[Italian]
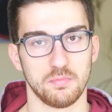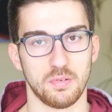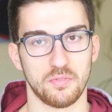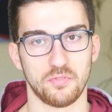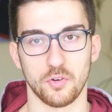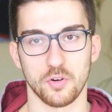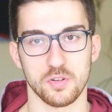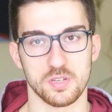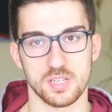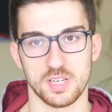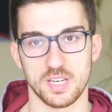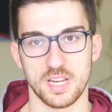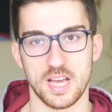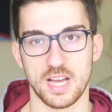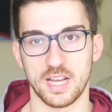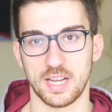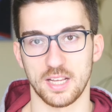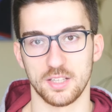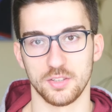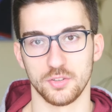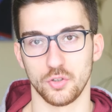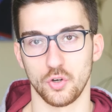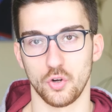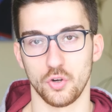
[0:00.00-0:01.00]
forse
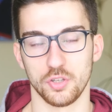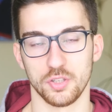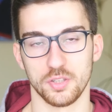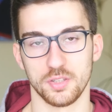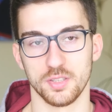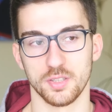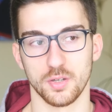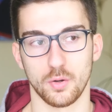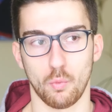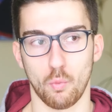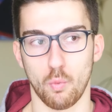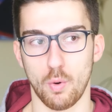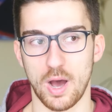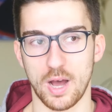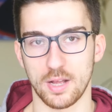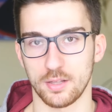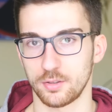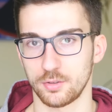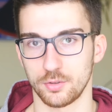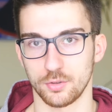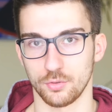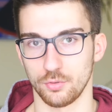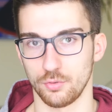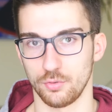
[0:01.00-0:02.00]
neanche Android
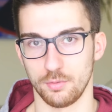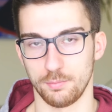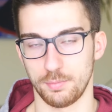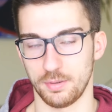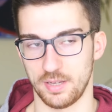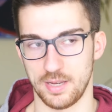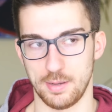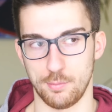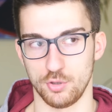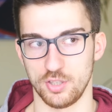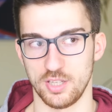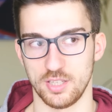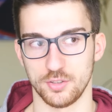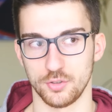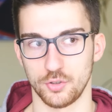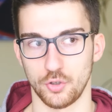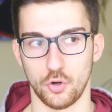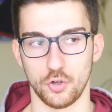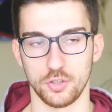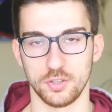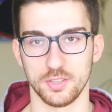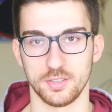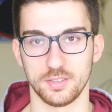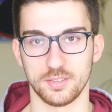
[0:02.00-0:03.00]
4, parliamo di
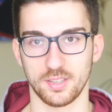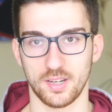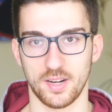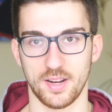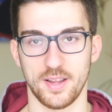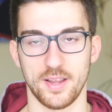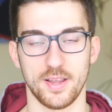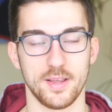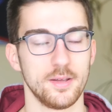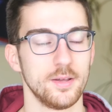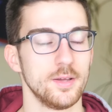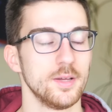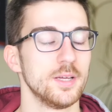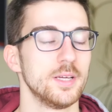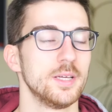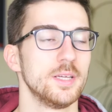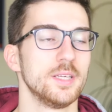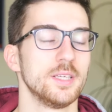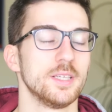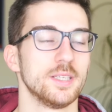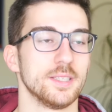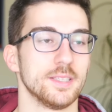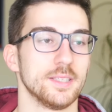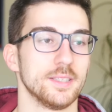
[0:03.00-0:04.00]
Android 3,
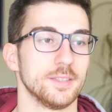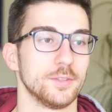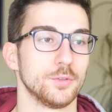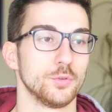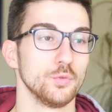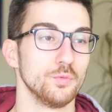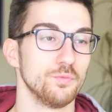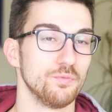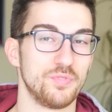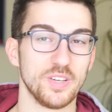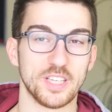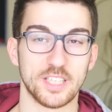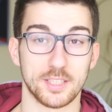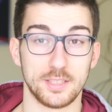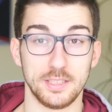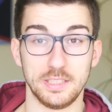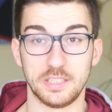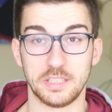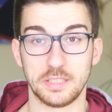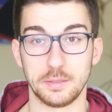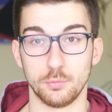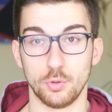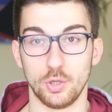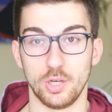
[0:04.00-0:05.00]
eh, su un
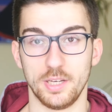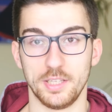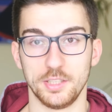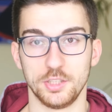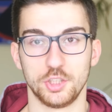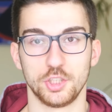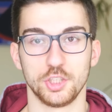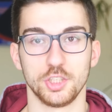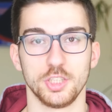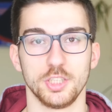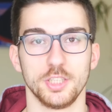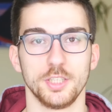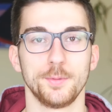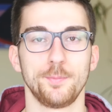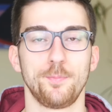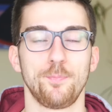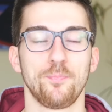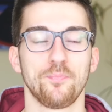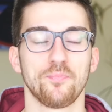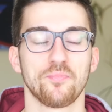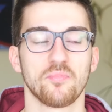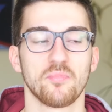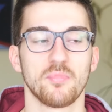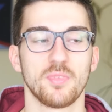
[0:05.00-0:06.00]
vecchissimo
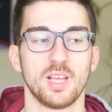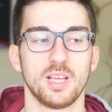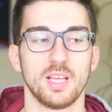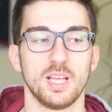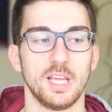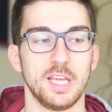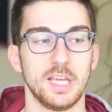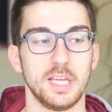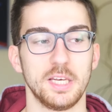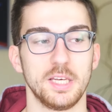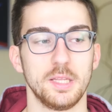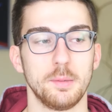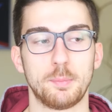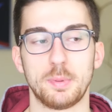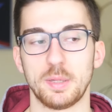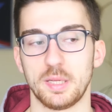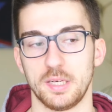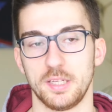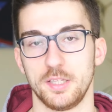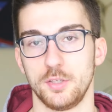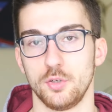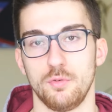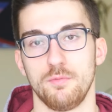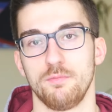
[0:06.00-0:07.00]
LG e lì
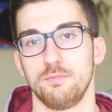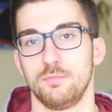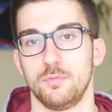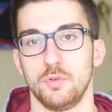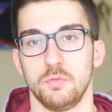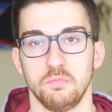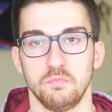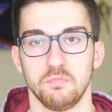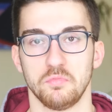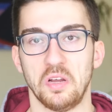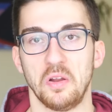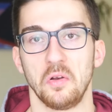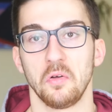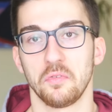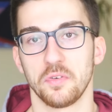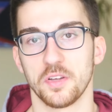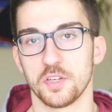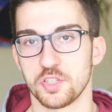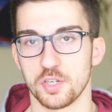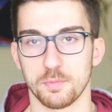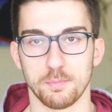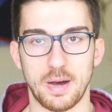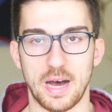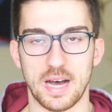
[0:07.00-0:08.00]
per lì non, non, cioè, lo
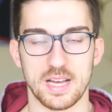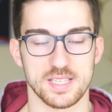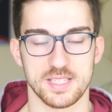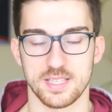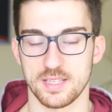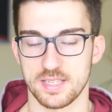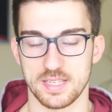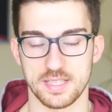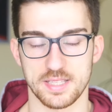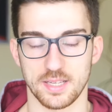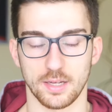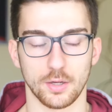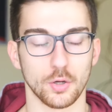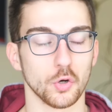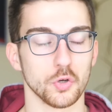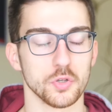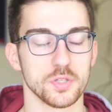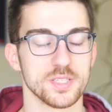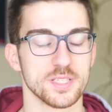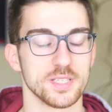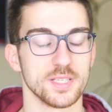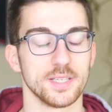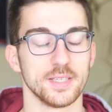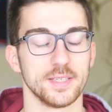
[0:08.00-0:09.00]
fece e basta, senza
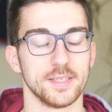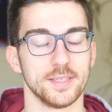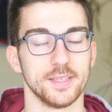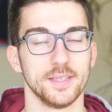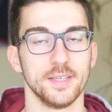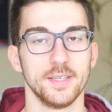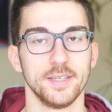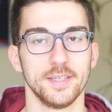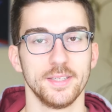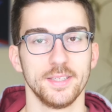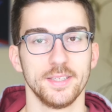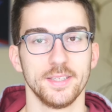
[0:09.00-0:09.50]
grosse,